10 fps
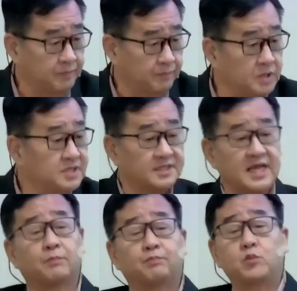不是向
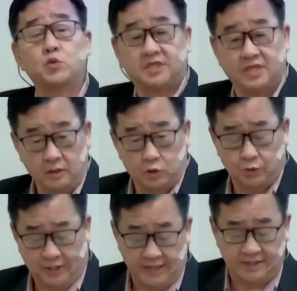不信主的人，